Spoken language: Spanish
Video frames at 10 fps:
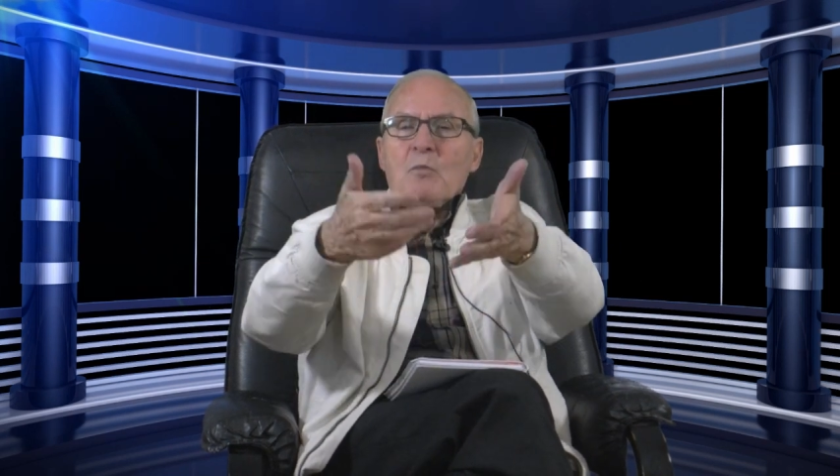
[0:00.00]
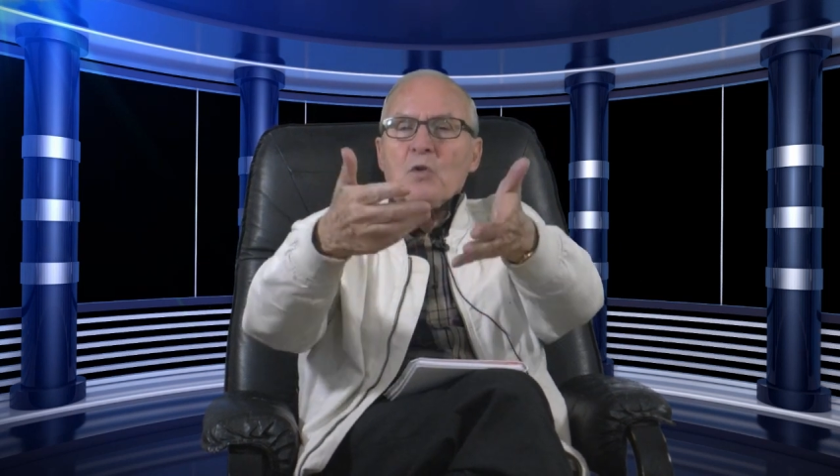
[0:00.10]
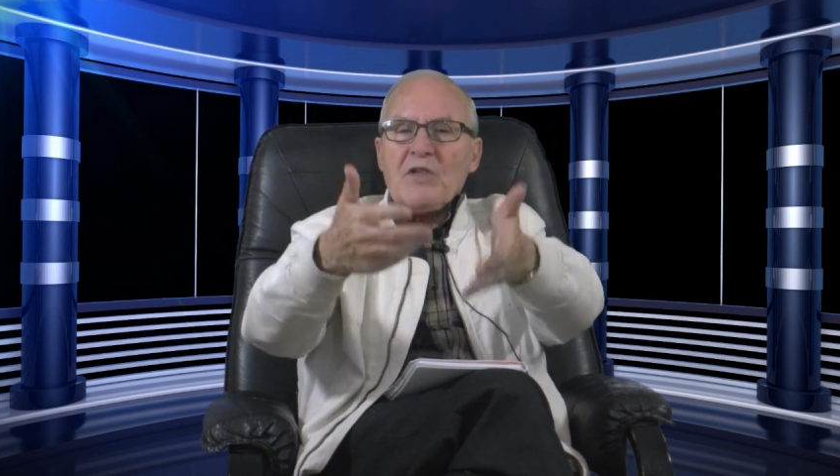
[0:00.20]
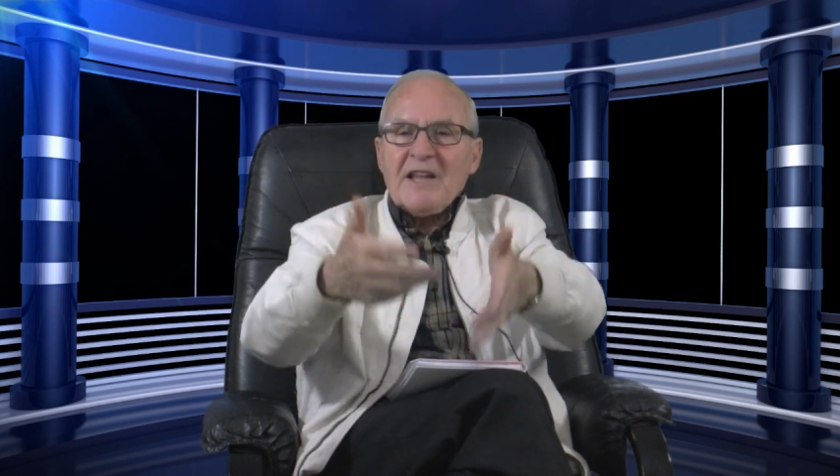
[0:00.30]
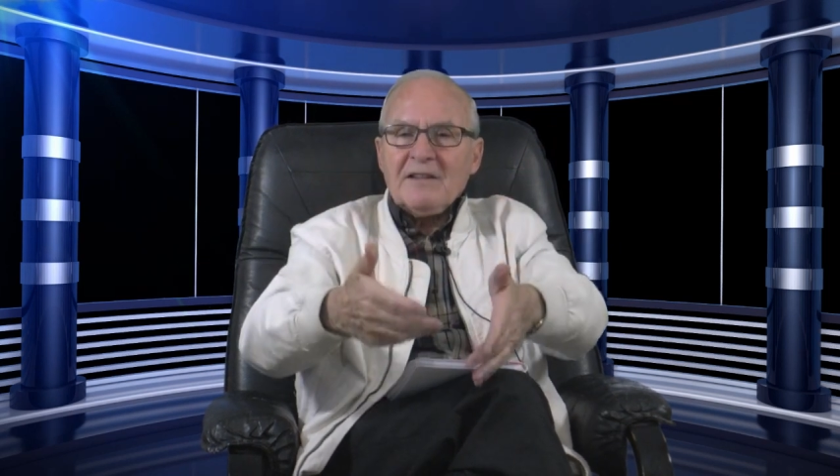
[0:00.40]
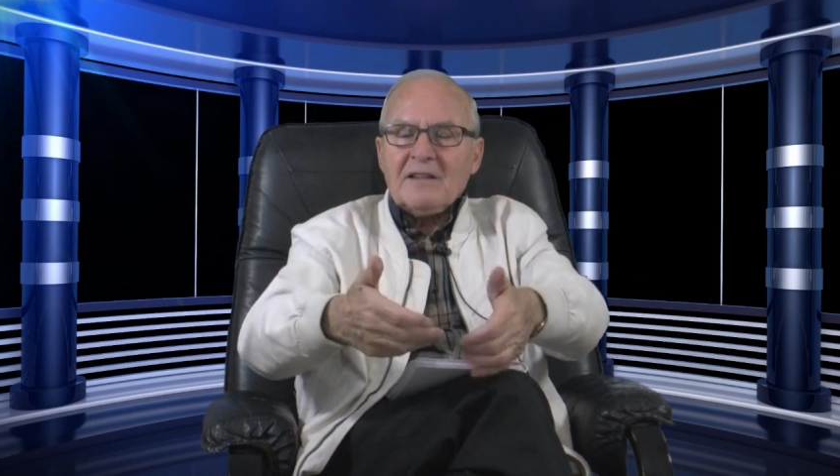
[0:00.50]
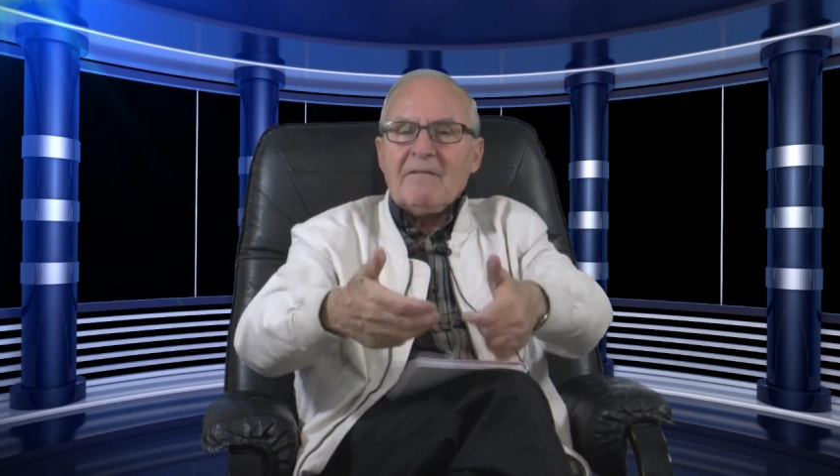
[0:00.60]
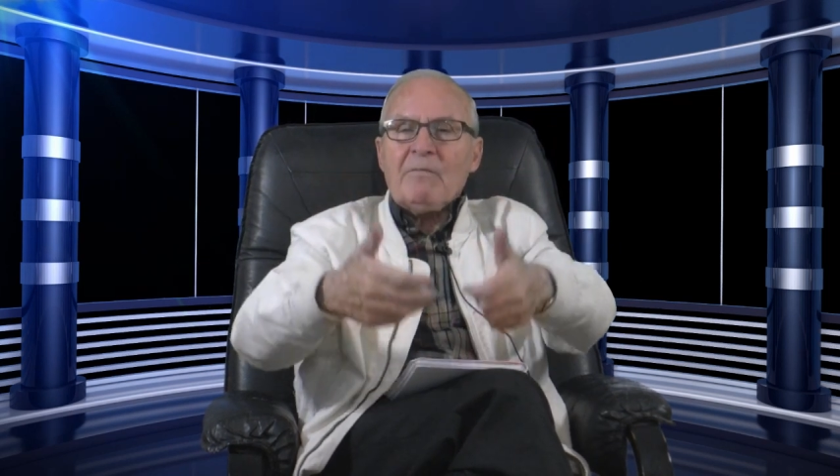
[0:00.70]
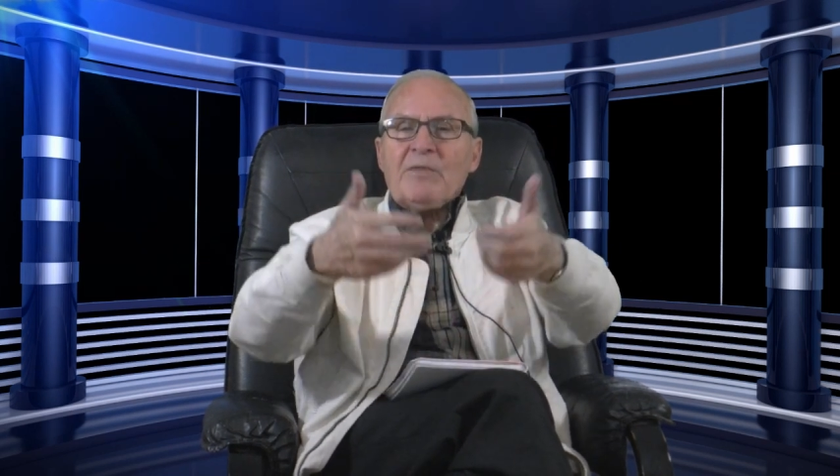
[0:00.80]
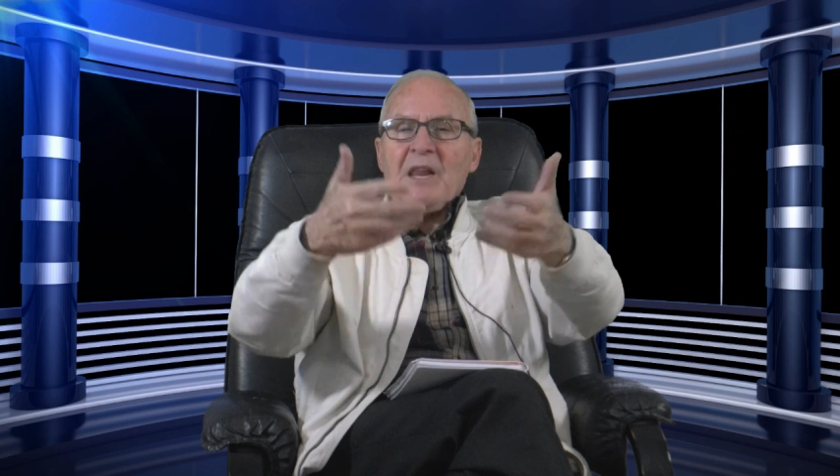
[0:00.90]

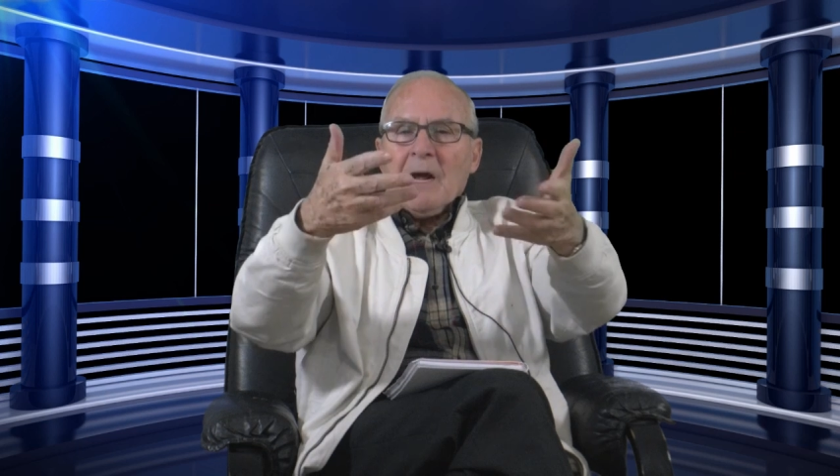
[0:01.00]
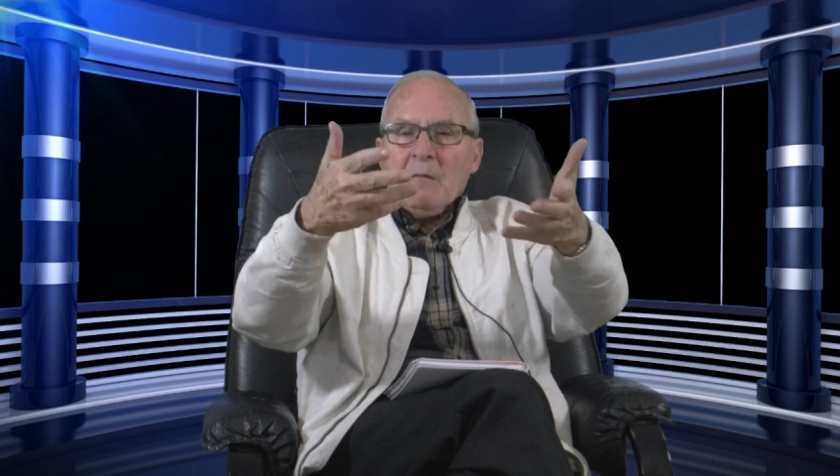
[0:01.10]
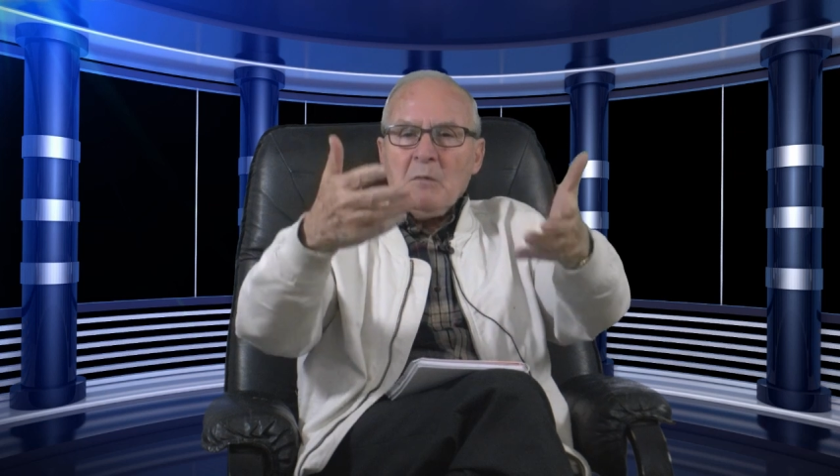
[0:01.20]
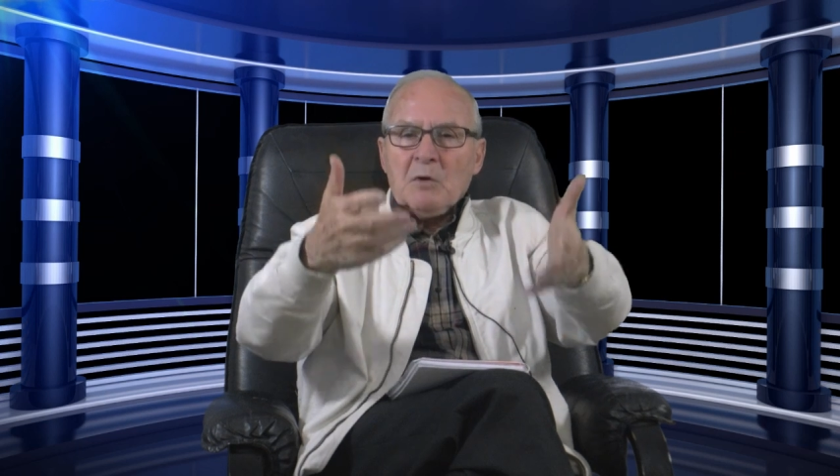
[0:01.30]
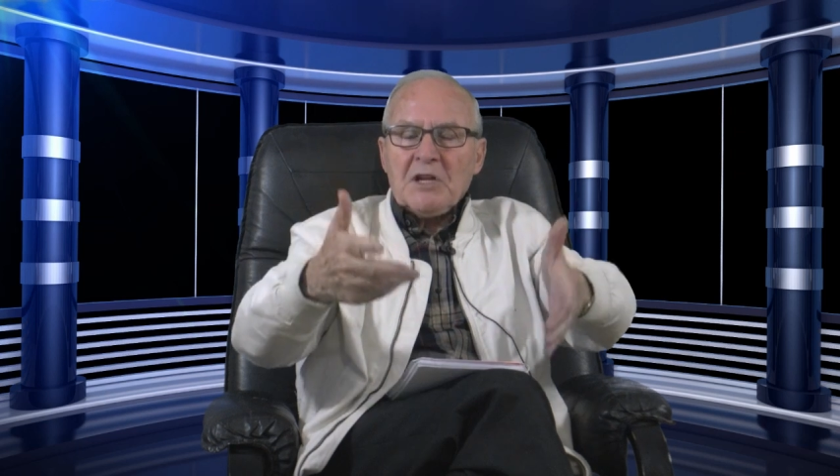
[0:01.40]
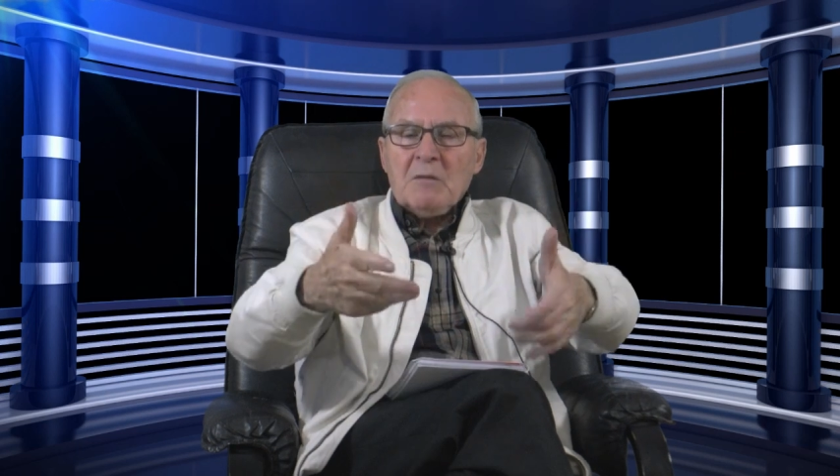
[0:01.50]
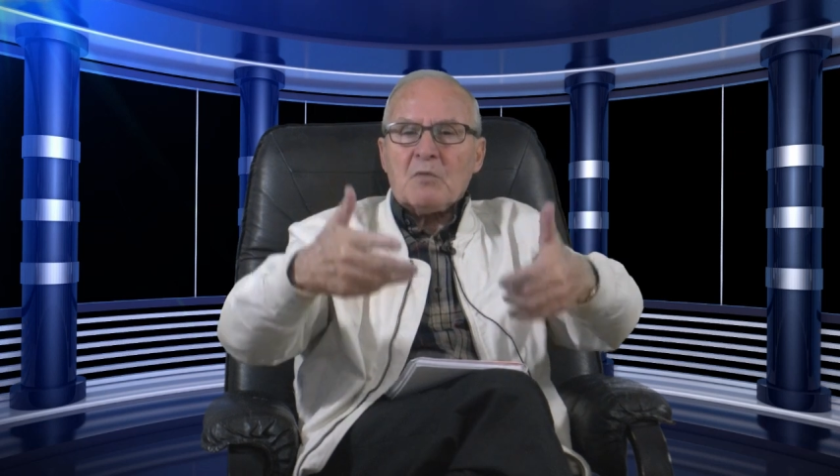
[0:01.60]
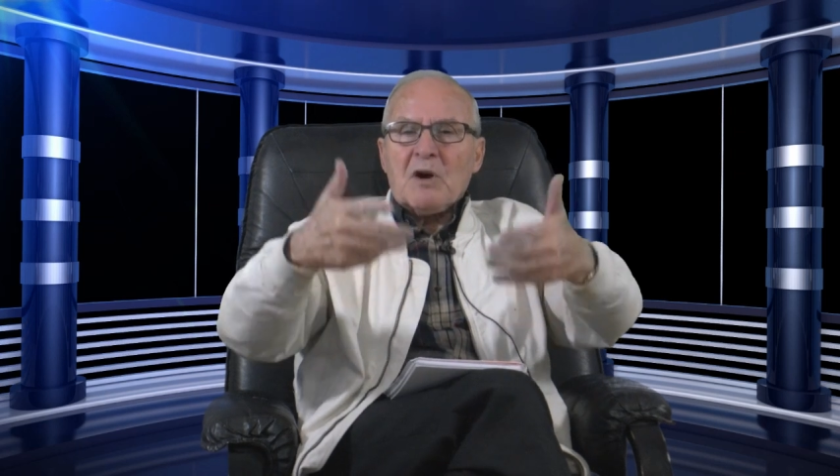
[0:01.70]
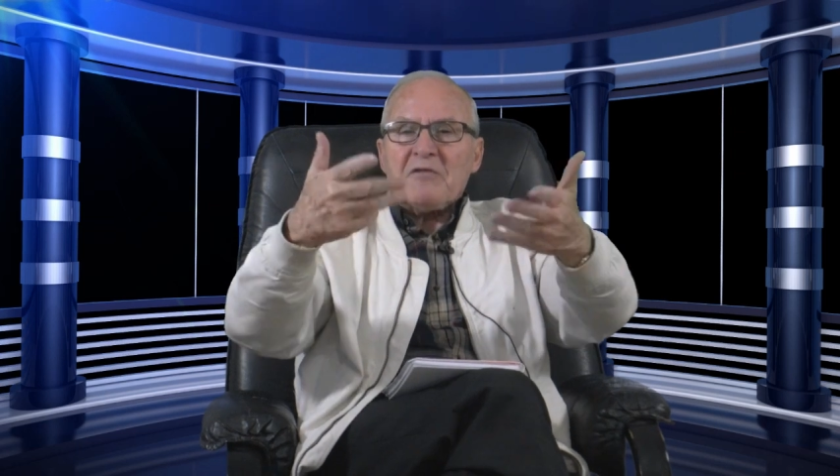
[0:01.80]
prudente y al mismo tiempo